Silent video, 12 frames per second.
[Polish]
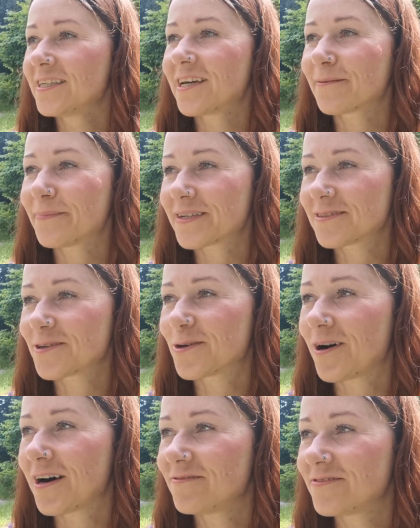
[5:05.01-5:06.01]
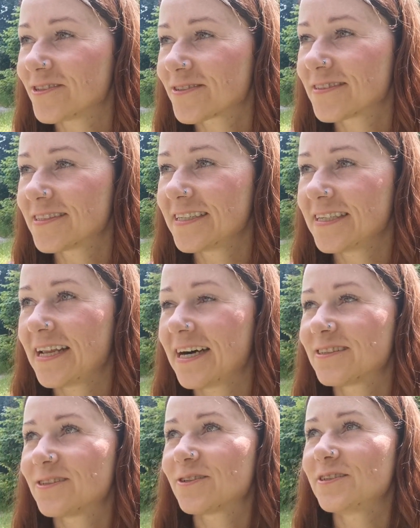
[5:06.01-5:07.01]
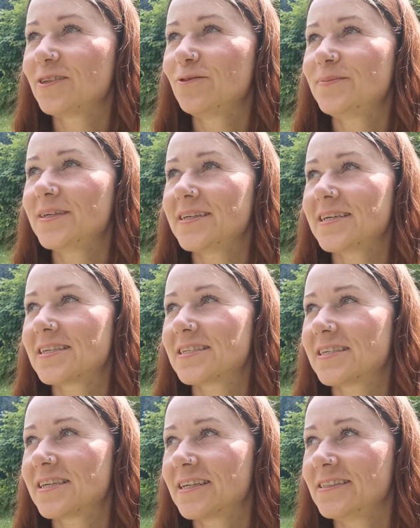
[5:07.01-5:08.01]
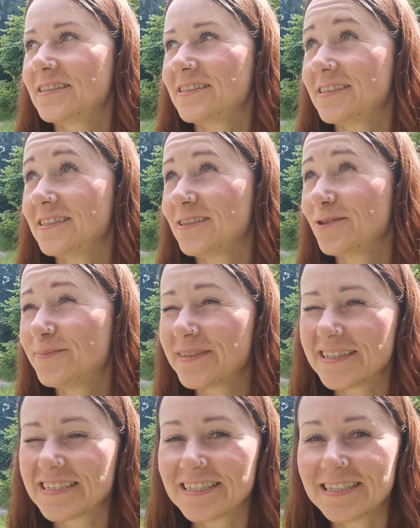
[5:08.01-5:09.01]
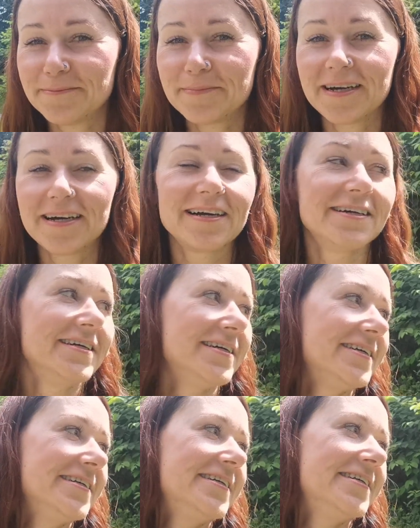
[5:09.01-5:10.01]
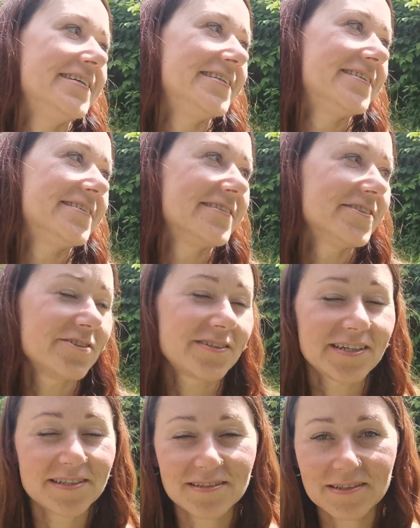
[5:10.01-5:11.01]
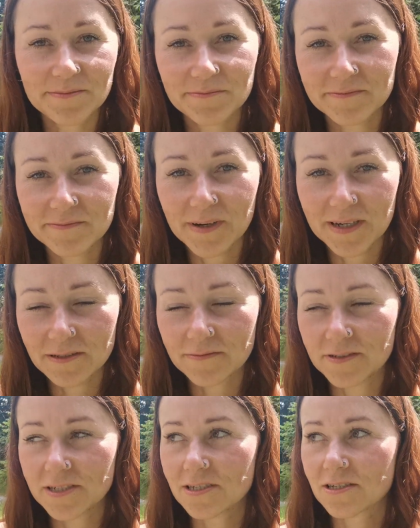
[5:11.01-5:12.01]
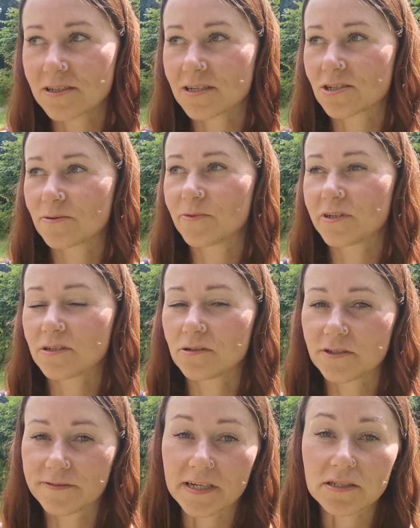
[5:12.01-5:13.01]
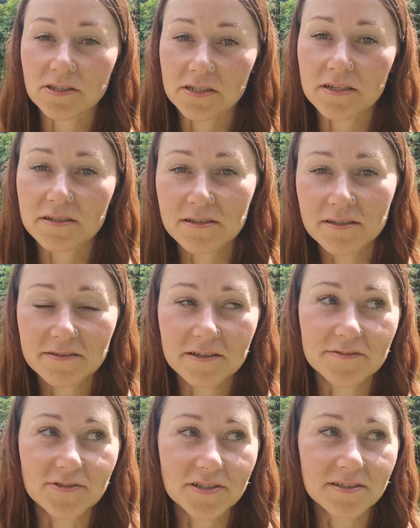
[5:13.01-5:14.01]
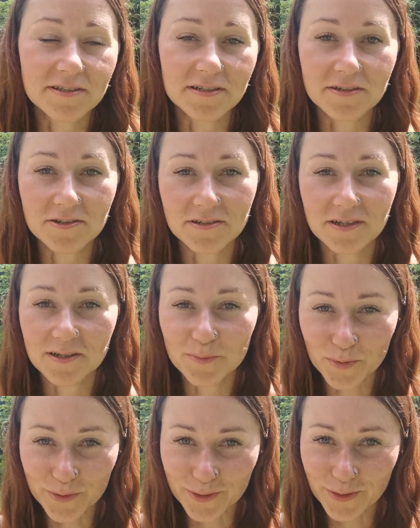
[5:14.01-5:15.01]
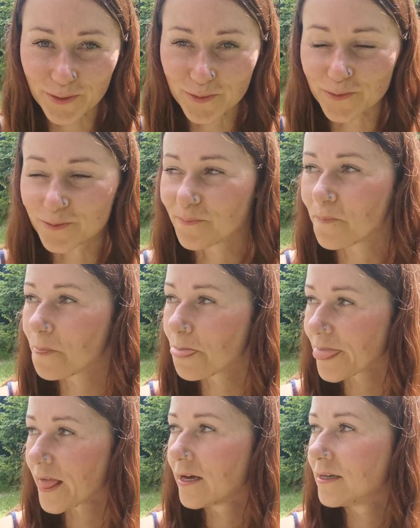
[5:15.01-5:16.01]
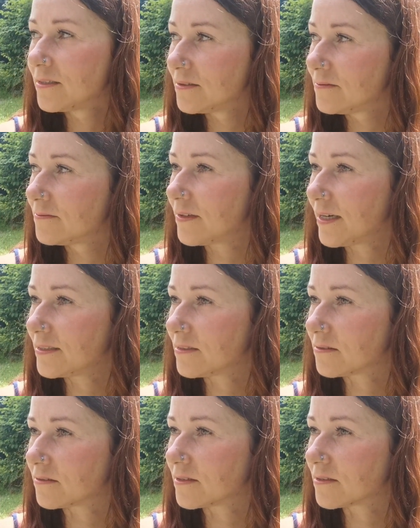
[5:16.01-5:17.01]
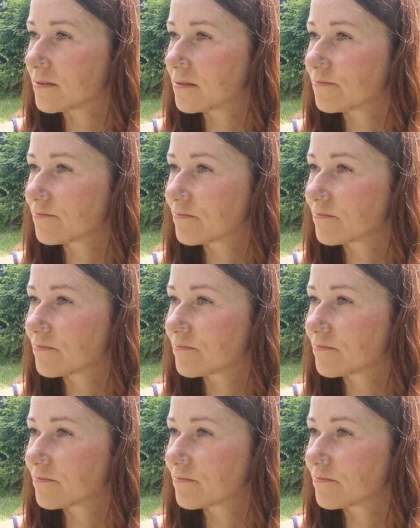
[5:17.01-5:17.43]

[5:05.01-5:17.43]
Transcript: Jak bardzo kocham wiosnę i lato i lubię jesień i lubię zimę to tak jestem bardzo wdzięczna, że mogę doświadczać tych wszystkich czterech pór roku. Fajne to jest.